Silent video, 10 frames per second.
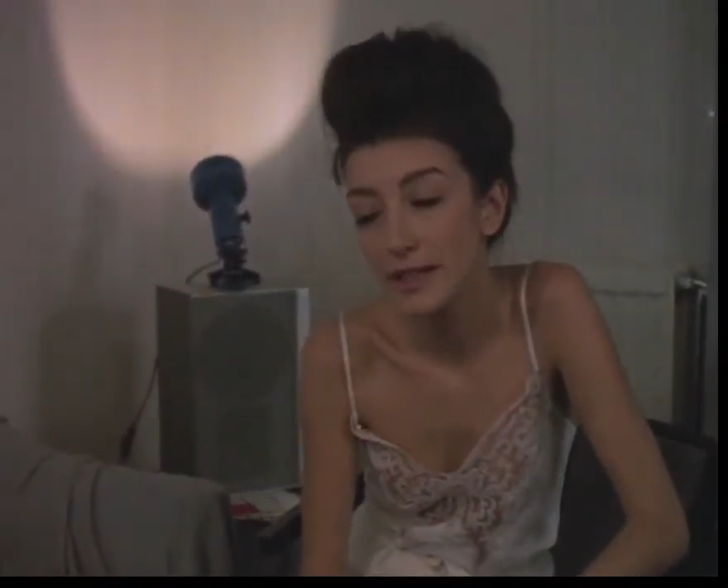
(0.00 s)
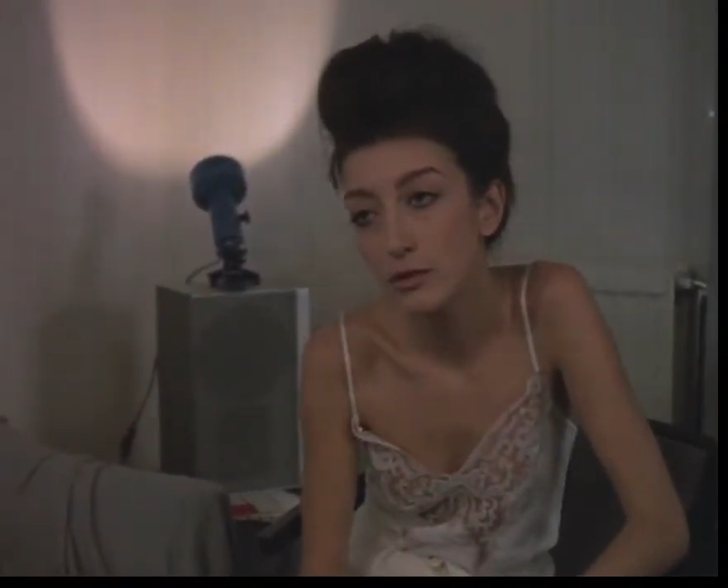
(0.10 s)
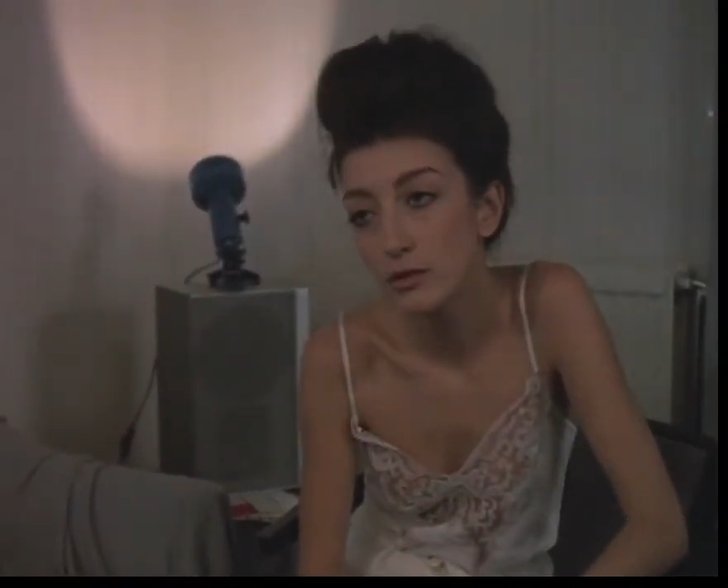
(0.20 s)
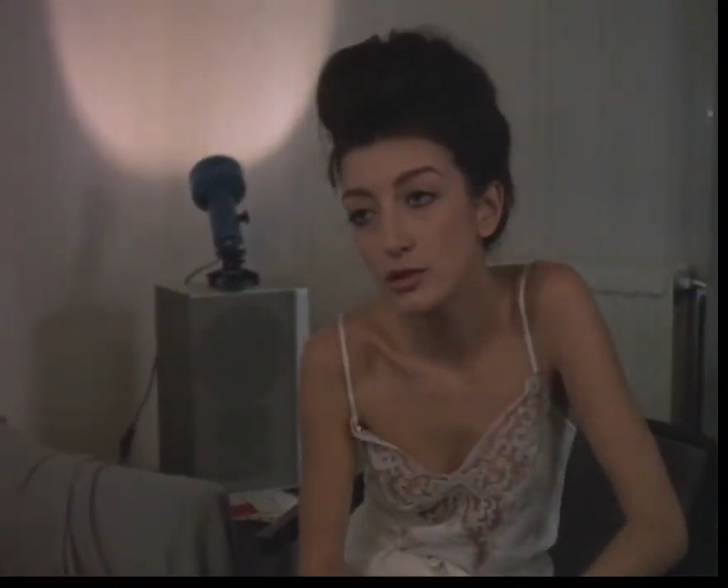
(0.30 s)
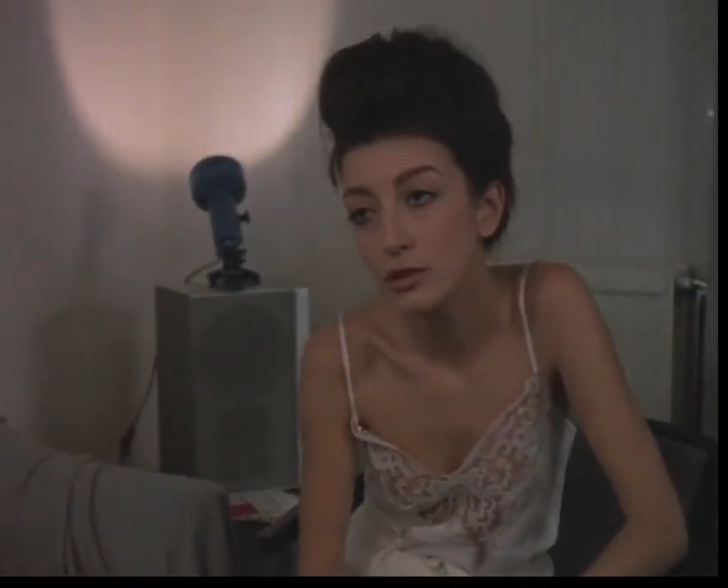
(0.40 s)

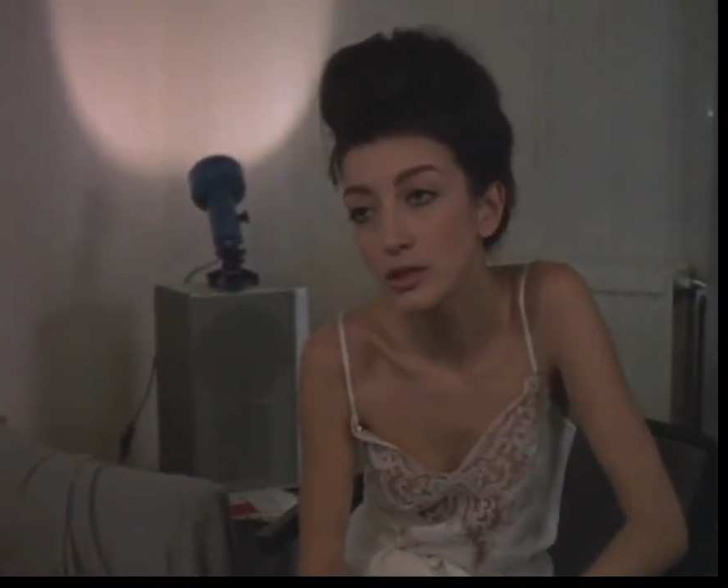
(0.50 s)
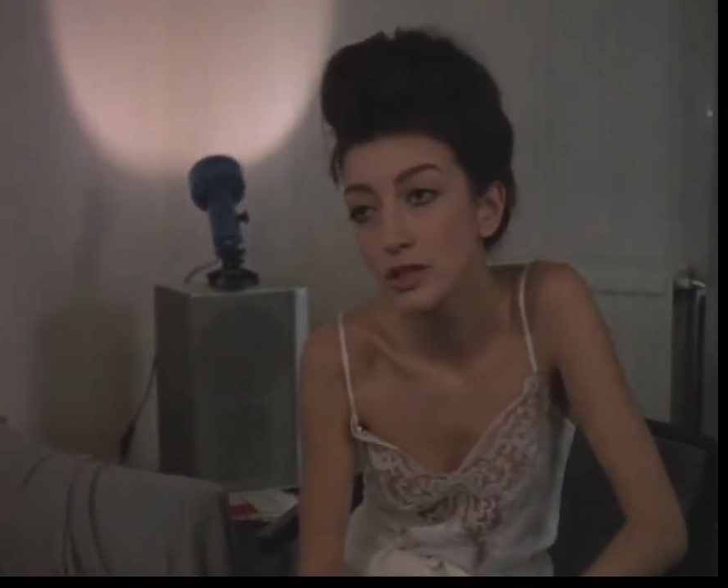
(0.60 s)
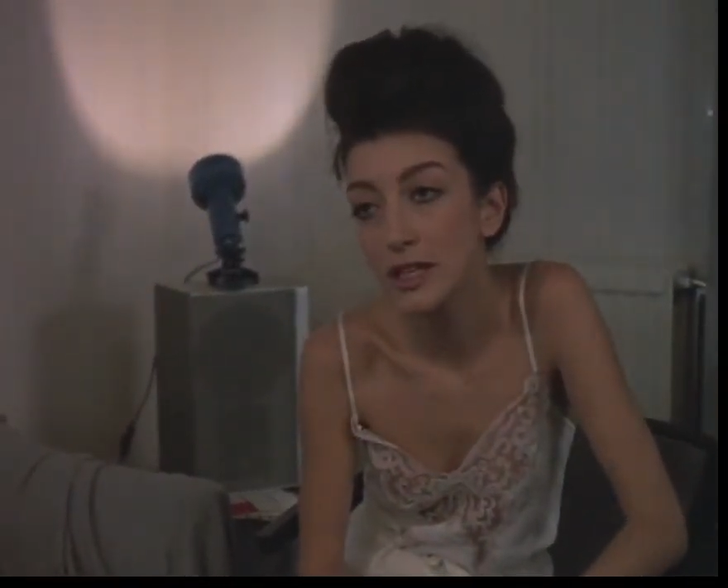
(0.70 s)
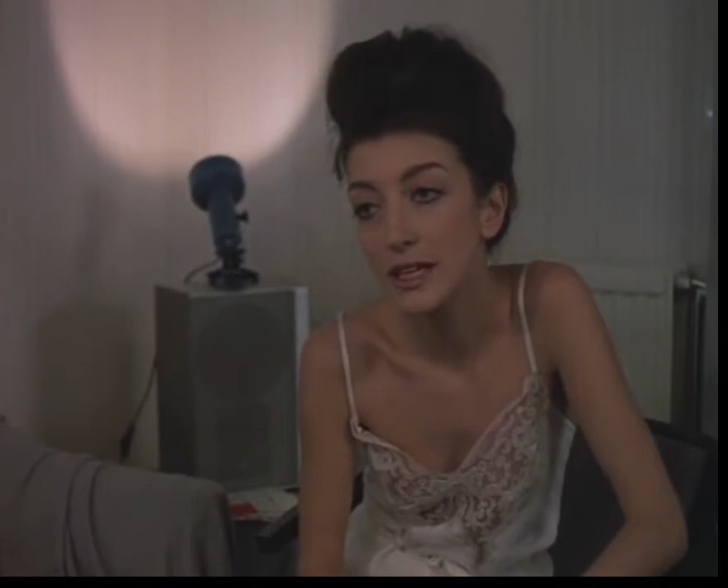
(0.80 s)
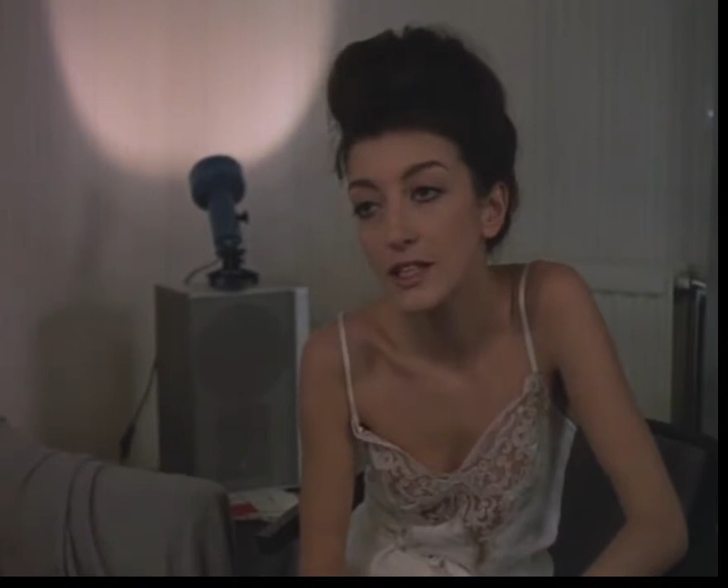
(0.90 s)
d'une chose
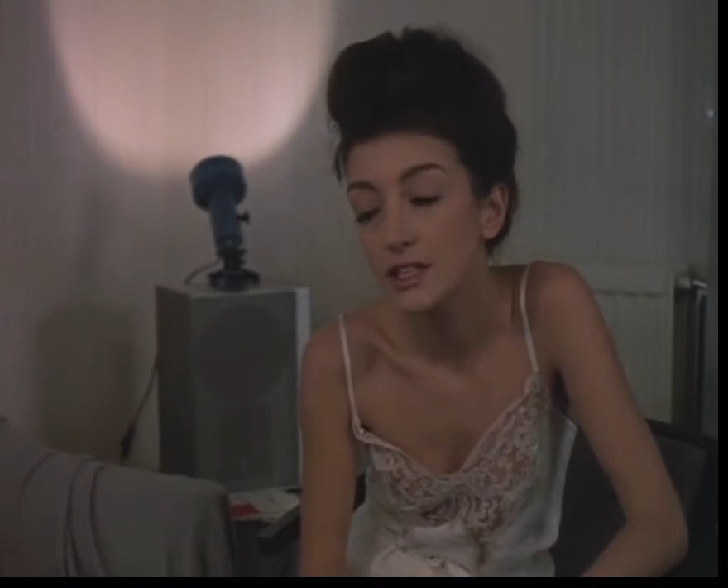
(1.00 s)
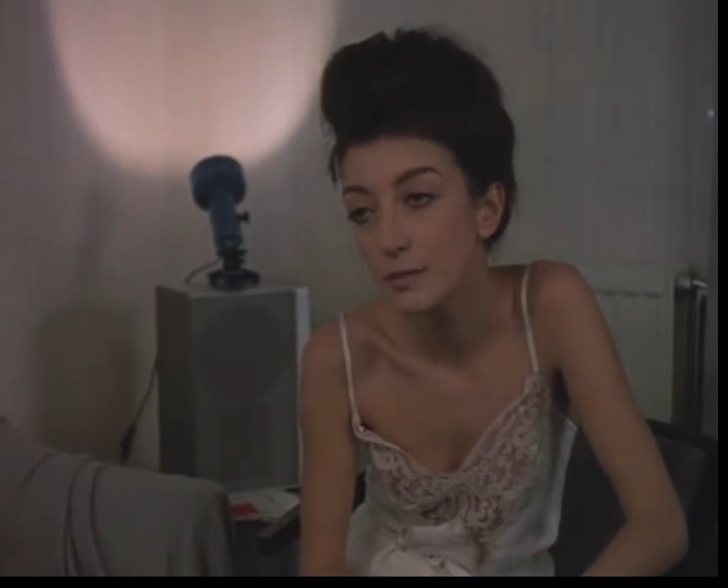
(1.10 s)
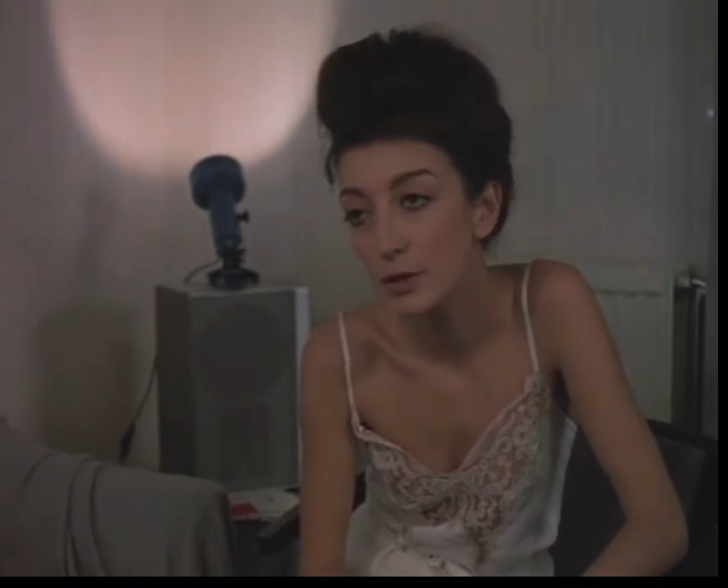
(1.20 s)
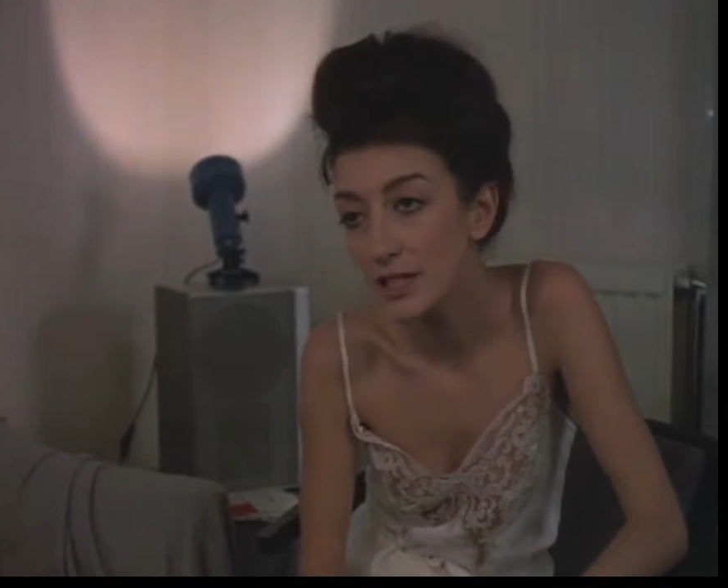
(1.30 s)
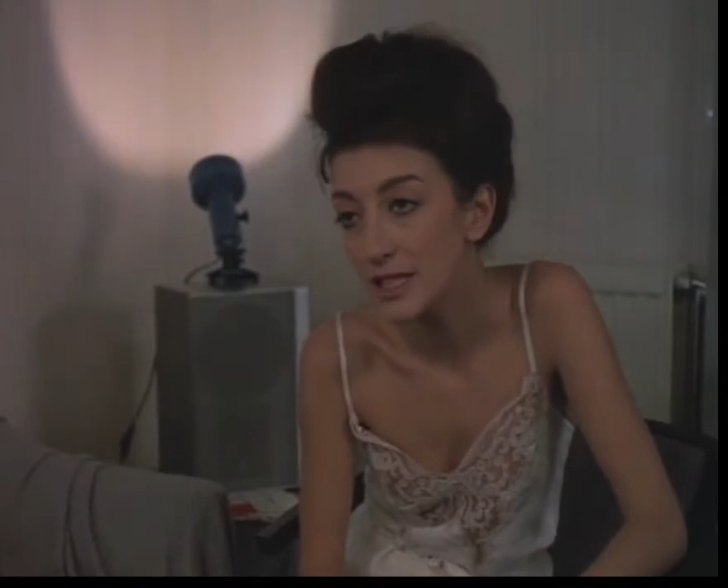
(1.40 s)
à laquelle j'ai
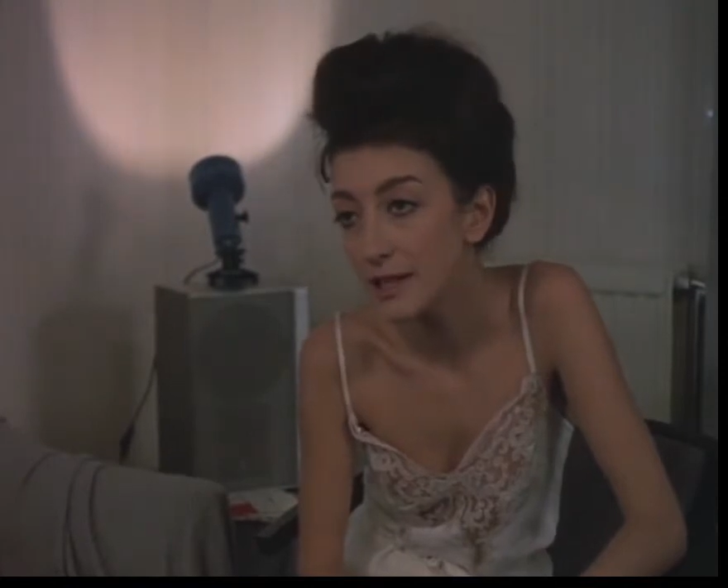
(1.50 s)
pensé.